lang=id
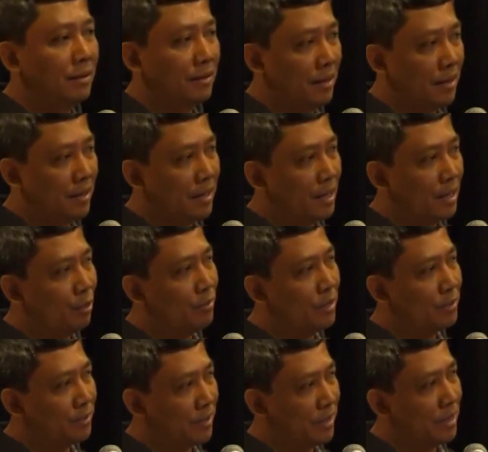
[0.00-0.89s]
nah karena
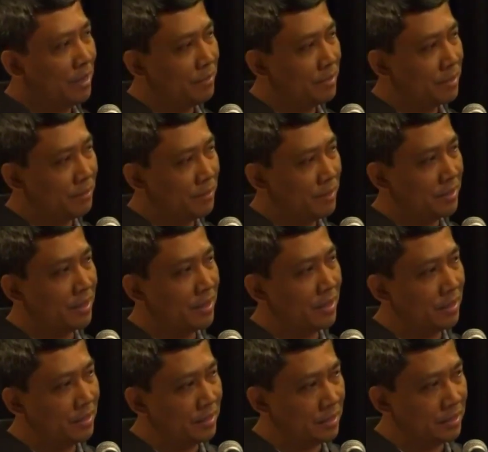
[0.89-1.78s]
umat beragama sampai
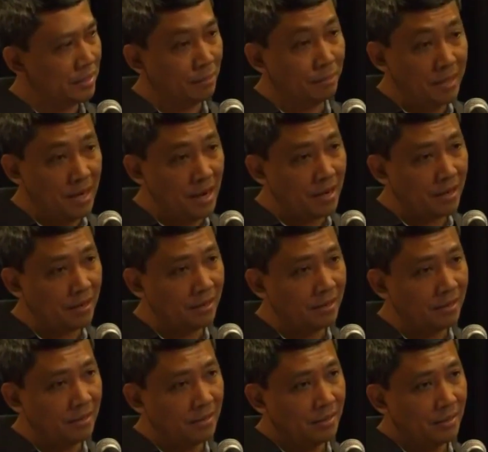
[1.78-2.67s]
sekarang kita tetap benar,
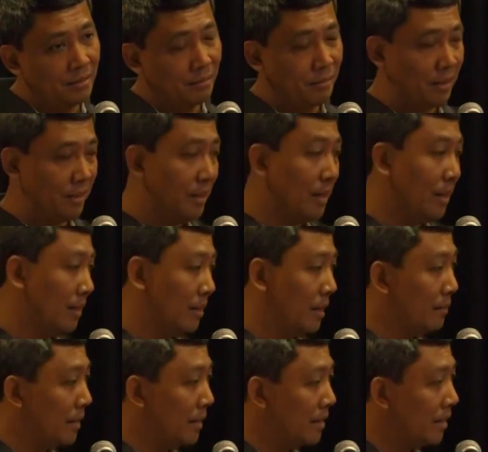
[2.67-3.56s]
berarti yang,
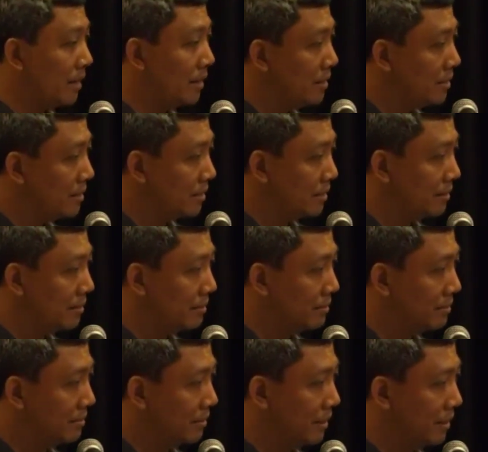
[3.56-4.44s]
yang mati kan Nietzsche
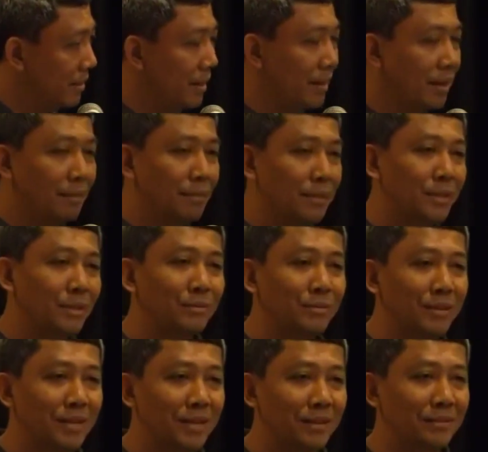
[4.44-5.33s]
karena agama selalu
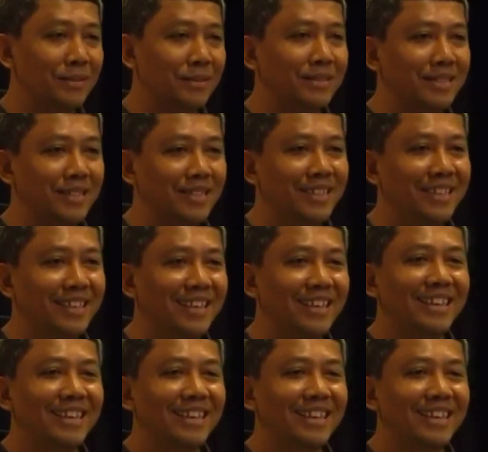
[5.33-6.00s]
benar begitu. Ya. Jadi,